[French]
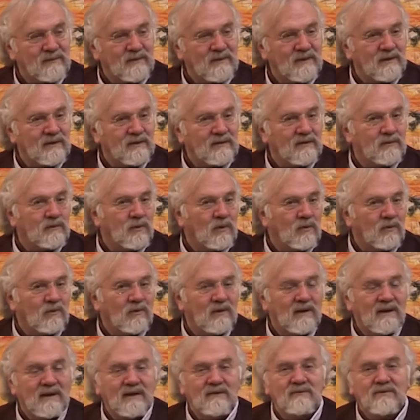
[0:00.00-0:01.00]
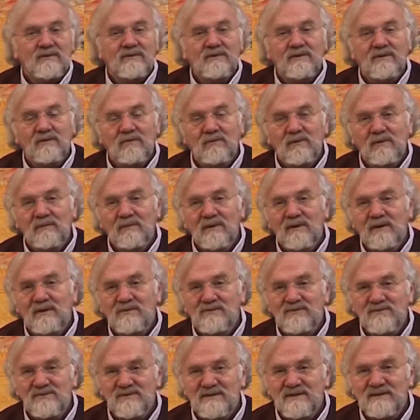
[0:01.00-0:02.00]
les numéros 1, ils vont dire oui, mais
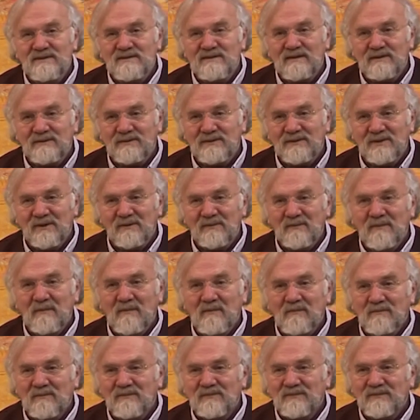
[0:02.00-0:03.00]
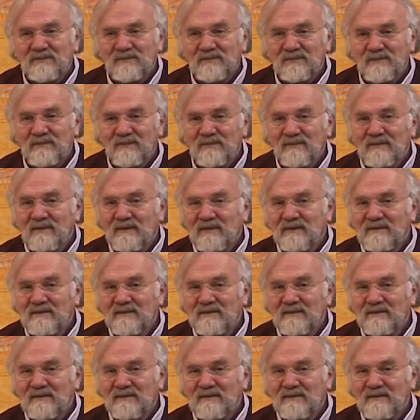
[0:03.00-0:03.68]
la justice là-dedans. Hmm?